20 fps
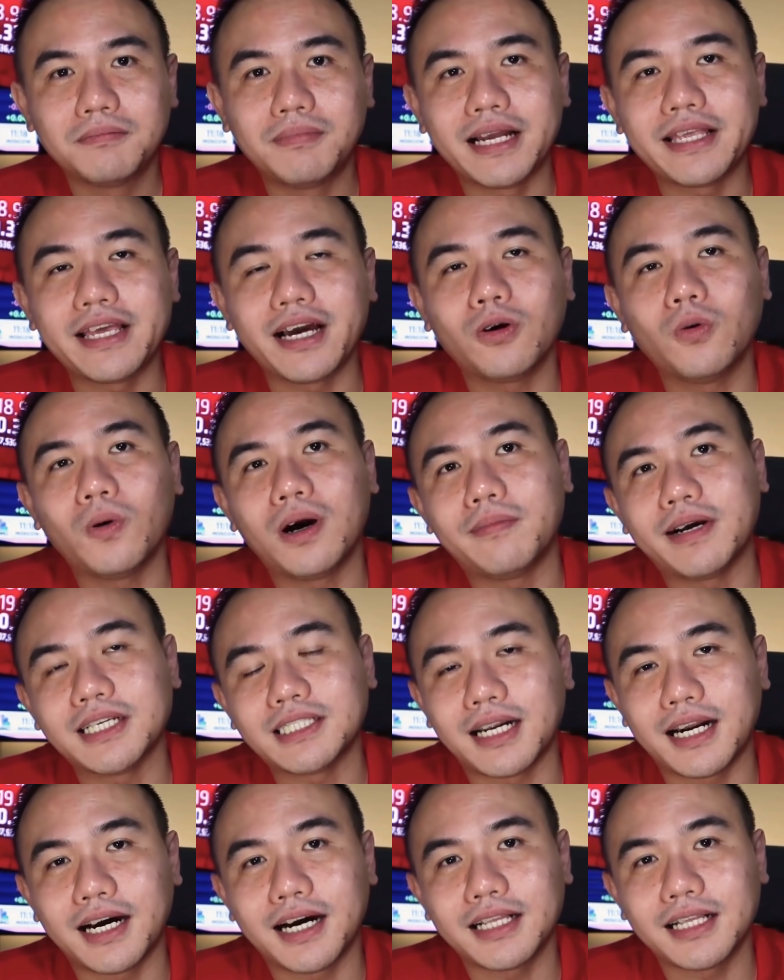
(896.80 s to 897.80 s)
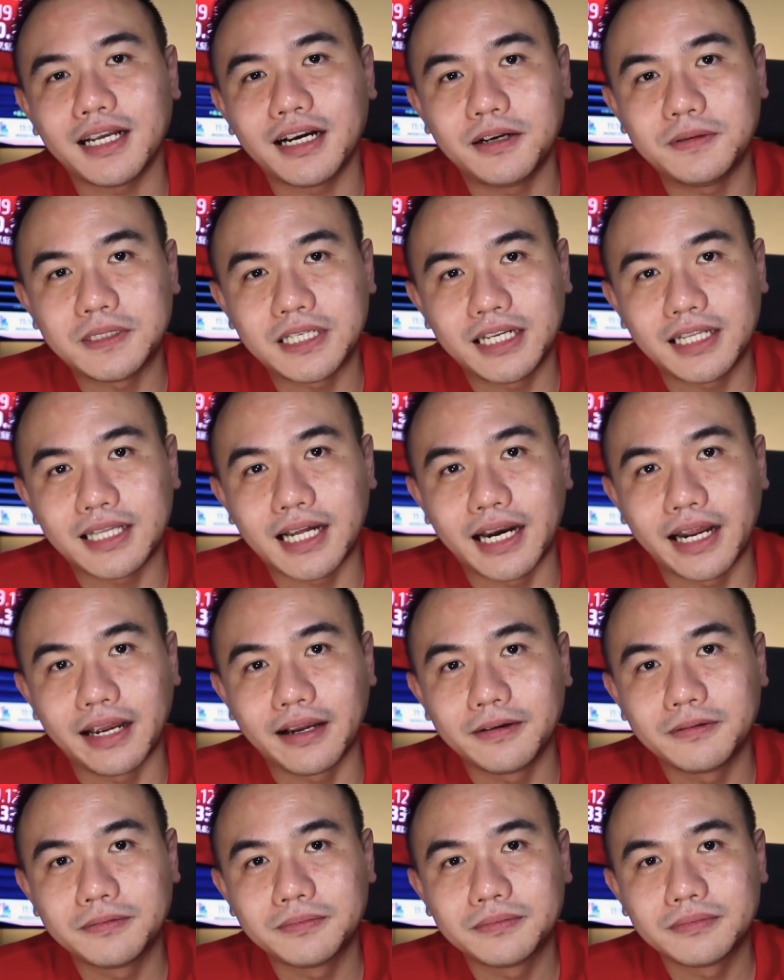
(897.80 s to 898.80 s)
banyak uang masyarakat yang nggak bisa
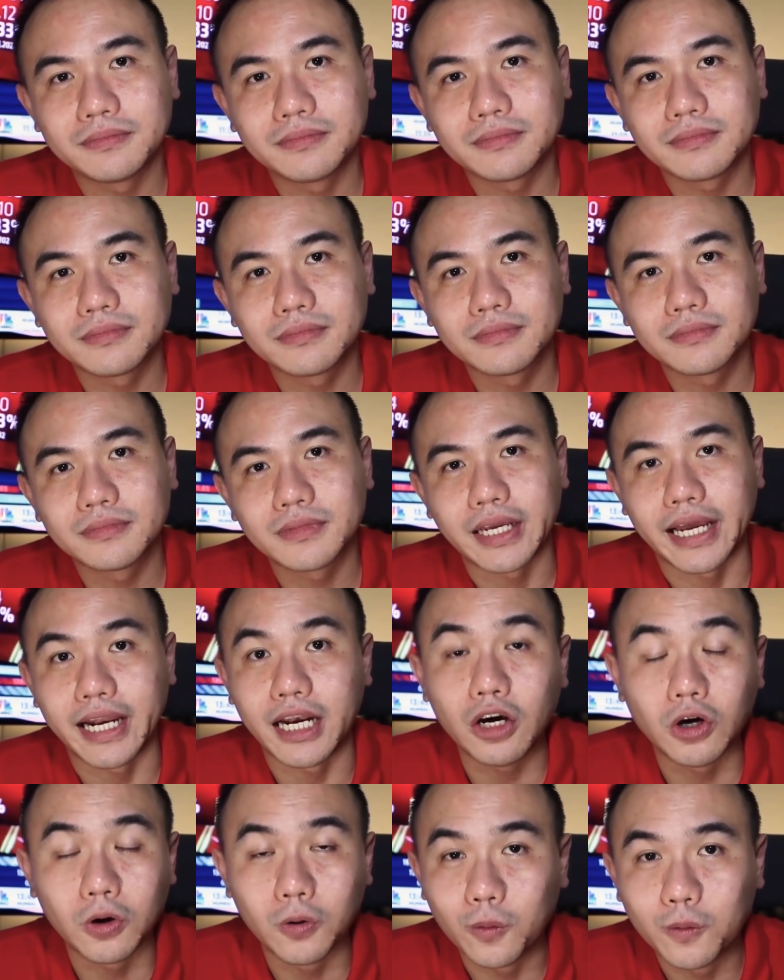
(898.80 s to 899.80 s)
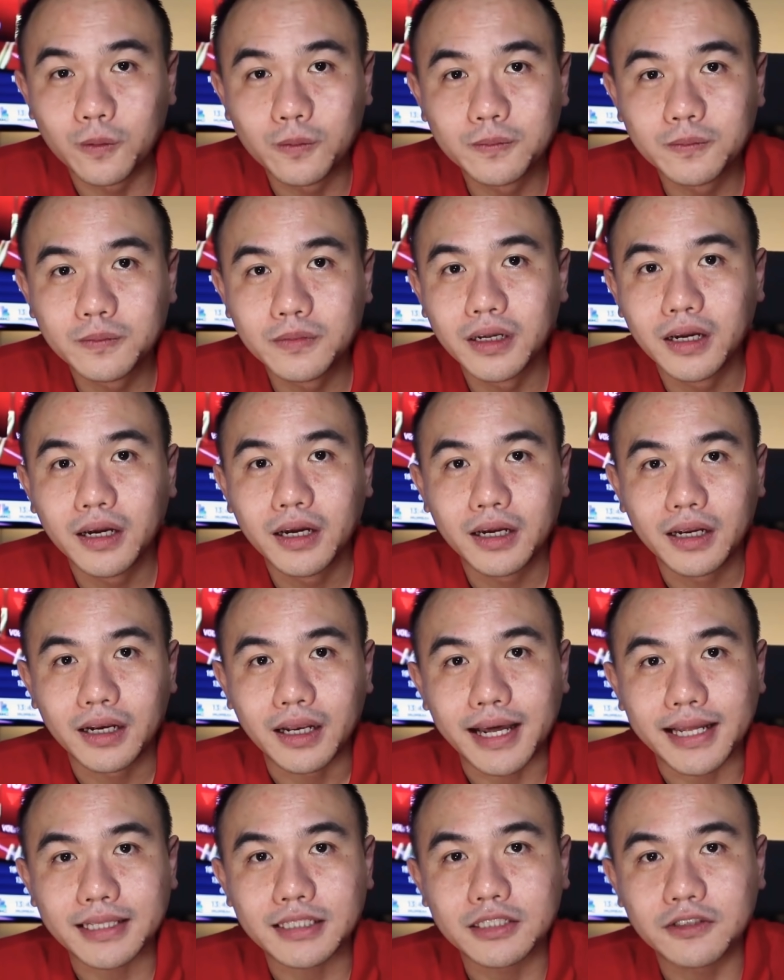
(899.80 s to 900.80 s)
ditarik. Hello,
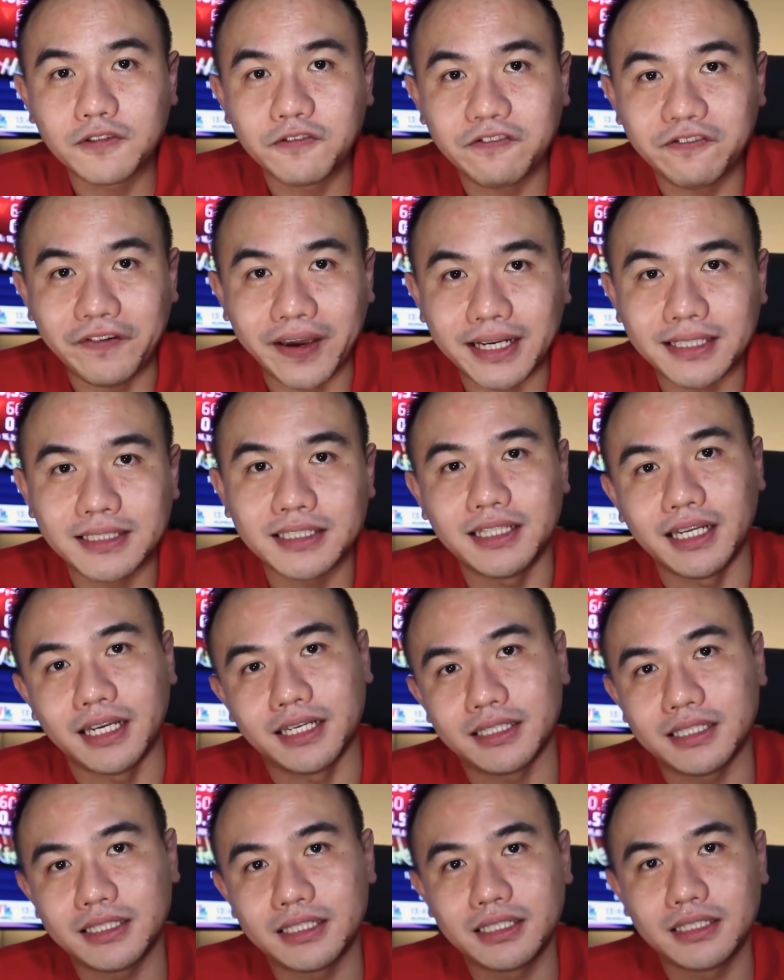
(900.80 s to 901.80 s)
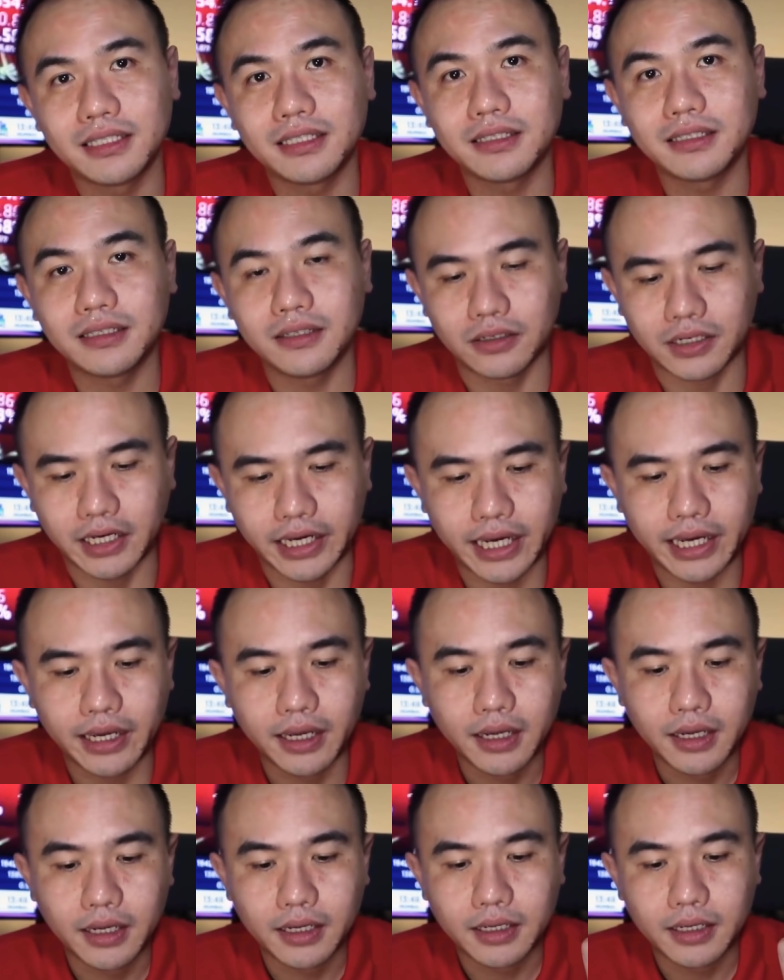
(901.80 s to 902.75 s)
let's fix this. Oke, okay?